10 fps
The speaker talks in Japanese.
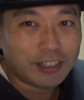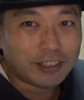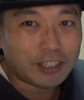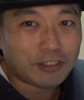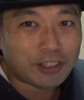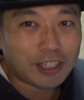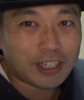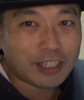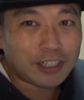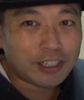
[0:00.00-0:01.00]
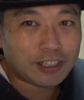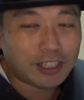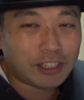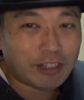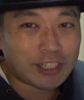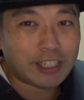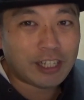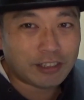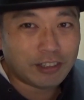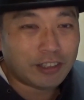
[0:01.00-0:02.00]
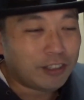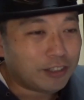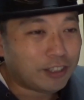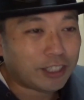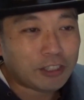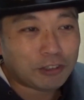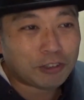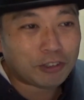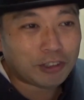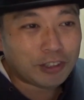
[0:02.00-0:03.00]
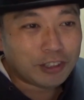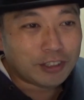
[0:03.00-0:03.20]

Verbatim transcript: 最初から知っていたわけじゃなく実際のところ